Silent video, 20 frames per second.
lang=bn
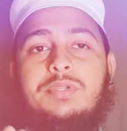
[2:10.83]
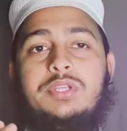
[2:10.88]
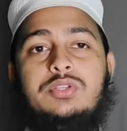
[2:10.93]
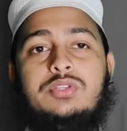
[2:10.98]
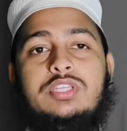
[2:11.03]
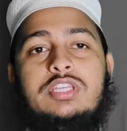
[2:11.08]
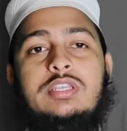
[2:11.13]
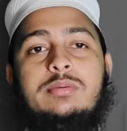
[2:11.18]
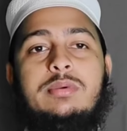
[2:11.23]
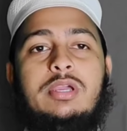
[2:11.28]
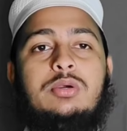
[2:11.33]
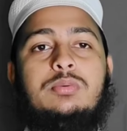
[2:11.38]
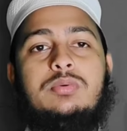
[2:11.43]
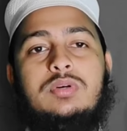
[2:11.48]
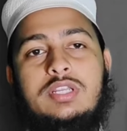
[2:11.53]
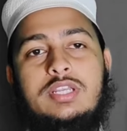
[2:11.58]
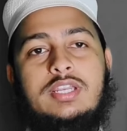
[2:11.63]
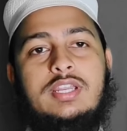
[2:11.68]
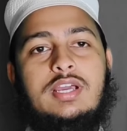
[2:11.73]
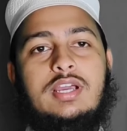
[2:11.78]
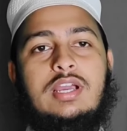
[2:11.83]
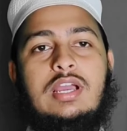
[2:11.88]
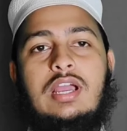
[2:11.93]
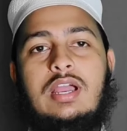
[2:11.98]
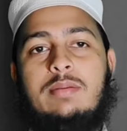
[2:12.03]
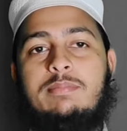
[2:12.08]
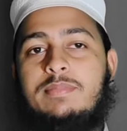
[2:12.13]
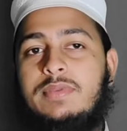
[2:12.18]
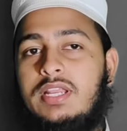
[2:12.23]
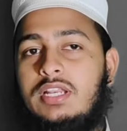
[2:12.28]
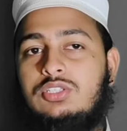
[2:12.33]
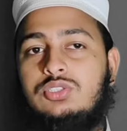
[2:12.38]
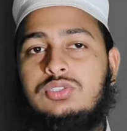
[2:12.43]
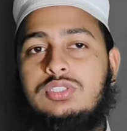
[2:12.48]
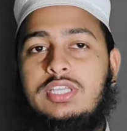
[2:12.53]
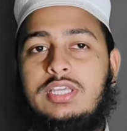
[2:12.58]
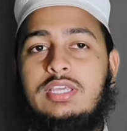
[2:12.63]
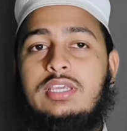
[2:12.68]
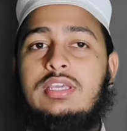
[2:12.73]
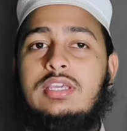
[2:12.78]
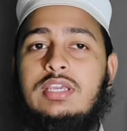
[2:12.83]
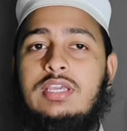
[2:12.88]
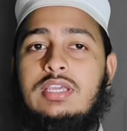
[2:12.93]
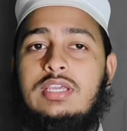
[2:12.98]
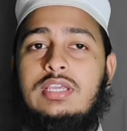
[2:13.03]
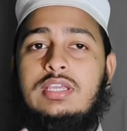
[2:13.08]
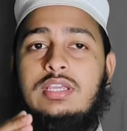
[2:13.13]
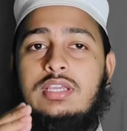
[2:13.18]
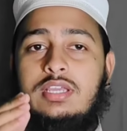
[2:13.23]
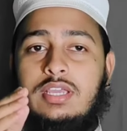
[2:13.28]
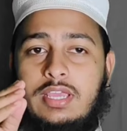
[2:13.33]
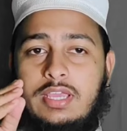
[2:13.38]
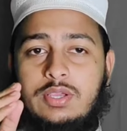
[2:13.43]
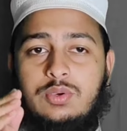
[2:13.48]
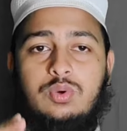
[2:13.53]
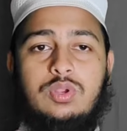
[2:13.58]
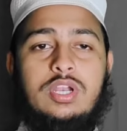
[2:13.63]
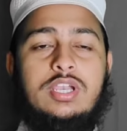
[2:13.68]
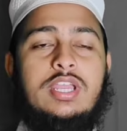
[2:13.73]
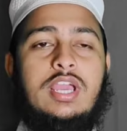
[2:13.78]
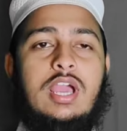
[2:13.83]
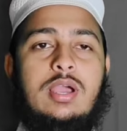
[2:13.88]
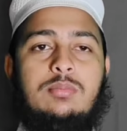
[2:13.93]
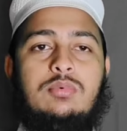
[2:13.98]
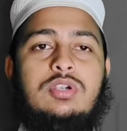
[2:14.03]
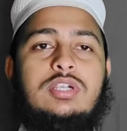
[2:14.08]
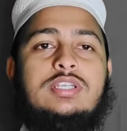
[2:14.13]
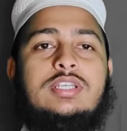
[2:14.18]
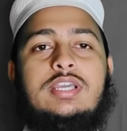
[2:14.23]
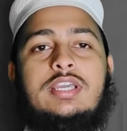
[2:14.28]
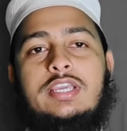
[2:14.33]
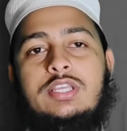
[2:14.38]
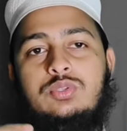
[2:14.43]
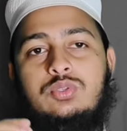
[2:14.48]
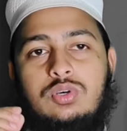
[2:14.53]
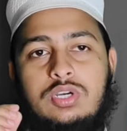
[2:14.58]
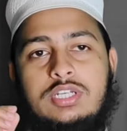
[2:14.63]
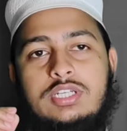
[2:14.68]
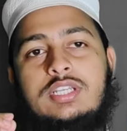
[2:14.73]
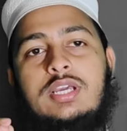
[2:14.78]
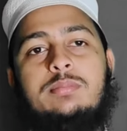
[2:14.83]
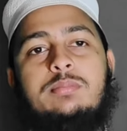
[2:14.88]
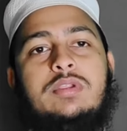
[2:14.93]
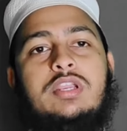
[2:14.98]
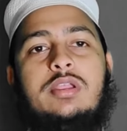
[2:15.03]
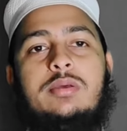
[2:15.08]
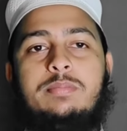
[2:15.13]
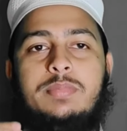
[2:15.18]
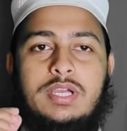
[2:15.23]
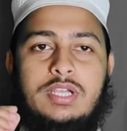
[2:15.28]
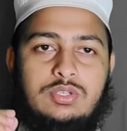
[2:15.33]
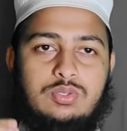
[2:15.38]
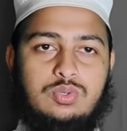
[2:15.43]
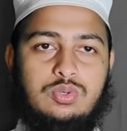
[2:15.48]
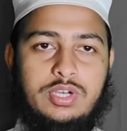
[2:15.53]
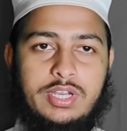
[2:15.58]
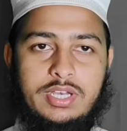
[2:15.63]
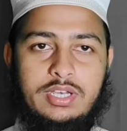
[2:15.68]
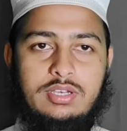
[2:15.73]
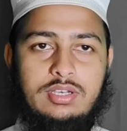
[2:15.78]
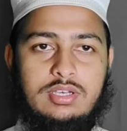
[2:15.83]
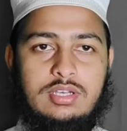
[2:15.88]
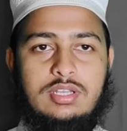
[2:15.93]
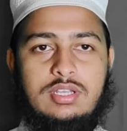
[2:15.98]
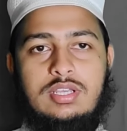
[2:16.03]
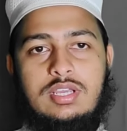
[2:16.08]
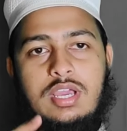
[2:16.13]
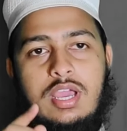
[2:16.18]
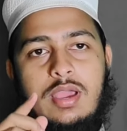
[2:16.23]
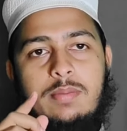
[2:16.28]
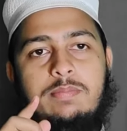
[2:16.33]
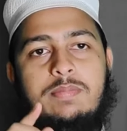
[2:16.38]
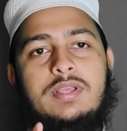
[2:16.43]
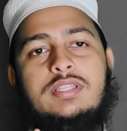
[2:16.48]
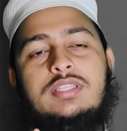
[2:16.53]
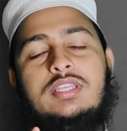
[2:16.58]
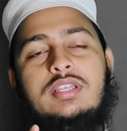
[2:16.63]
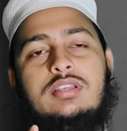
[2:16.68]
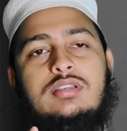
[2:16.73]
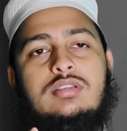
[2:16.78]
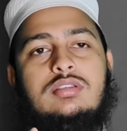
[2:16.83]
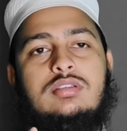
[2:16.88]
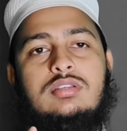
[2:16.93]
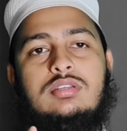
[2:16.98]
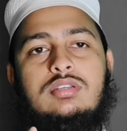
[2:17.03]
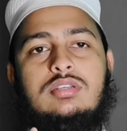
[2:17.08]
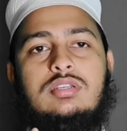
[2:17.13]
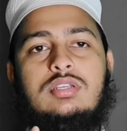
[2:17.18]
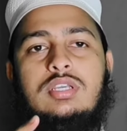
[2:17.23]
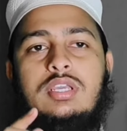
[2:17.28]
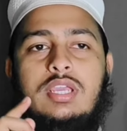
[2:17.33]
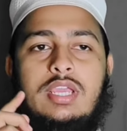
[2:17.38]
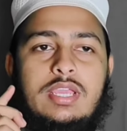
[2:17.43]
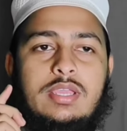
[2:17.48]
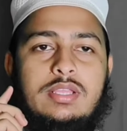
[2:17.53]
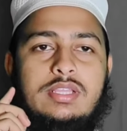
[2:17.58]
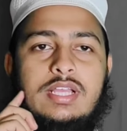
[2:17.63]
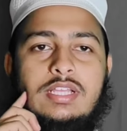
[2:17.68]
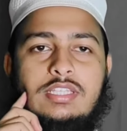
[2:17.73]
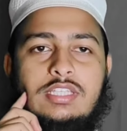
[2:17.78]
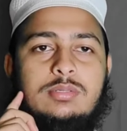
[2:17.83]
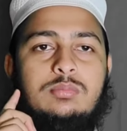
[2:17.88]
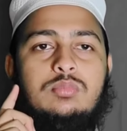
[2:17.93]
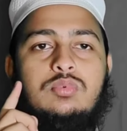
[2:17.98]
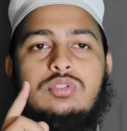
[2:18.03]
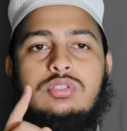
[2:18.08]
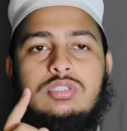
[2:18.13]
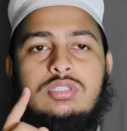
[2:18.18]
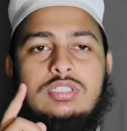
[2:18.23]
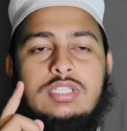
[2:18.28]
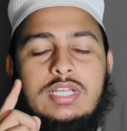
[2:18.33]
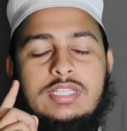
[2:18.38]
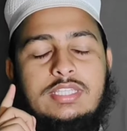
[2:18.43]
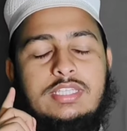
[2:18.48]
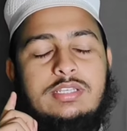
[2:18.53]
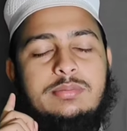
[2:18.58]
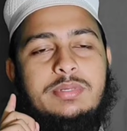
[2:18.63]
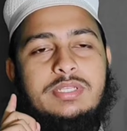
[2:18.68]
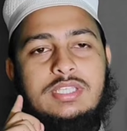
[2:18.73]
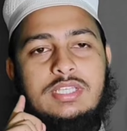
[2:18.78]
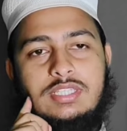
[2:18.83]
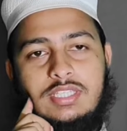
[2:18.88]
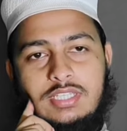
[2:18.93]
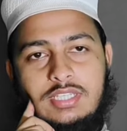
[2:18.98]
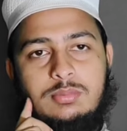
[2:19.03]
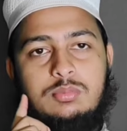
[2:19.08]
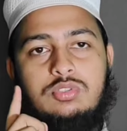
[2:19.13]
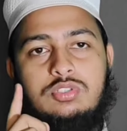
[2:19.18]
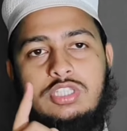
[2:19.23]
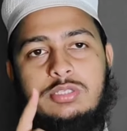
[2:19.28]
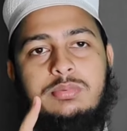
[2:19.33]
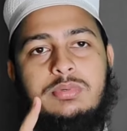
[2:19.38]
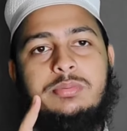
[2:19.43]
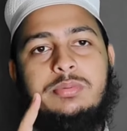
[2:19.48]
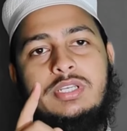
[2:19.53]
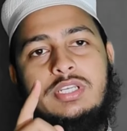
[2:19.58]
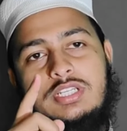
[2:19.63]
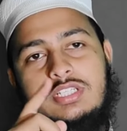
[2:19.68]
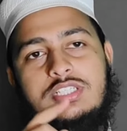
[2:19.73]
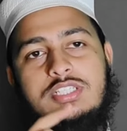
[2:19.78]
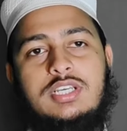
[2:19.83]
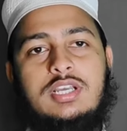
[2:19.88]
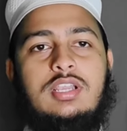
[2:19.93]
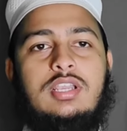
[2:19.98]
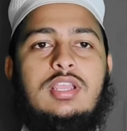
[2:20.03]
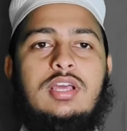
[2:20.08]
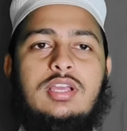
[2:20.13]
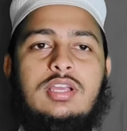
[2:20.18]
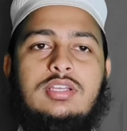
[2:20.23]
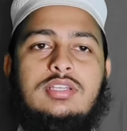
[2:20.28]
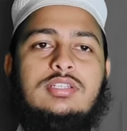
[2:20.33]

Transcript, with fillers: প্রিয় ধিনী ভাই বোনেরা আপনারা যদি এই কোরআনের আমলটা এই দোয়াটা আপনারা পাঠ করেন আপনাদের এই দাঁতের মুখ দাঁতের ব্যথা থেকে মুক্তি পাবেন ইনশাল্লাহ